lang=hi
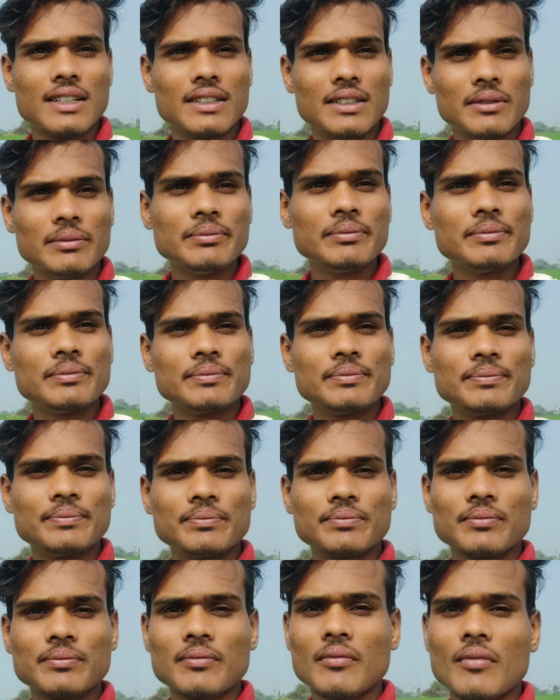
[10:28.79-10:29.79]

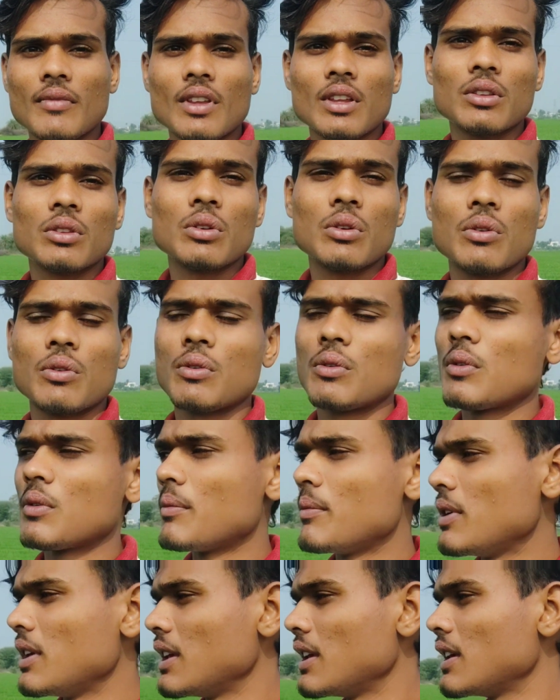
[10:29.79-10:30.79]
जब तो वो
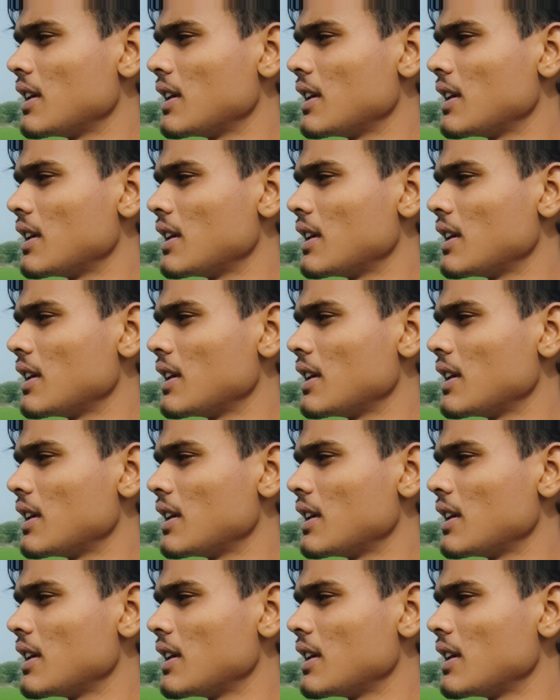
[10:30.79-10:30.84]
भी